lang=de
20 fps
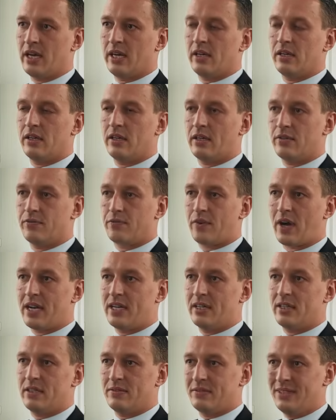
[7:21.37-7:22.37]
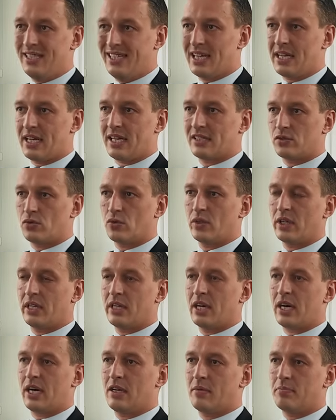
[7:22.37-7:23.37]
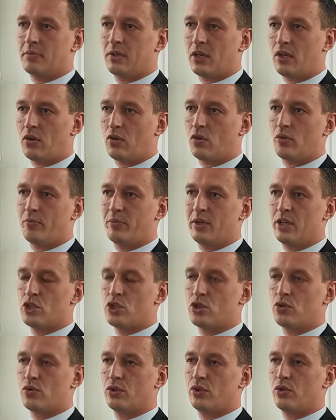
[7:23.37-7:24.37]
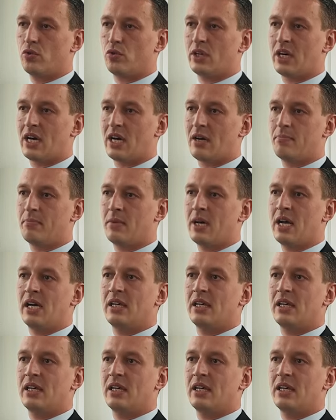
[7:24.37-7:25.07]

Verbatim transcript: äh, freie Niederlassung innerhalb der Europäischen Union haben,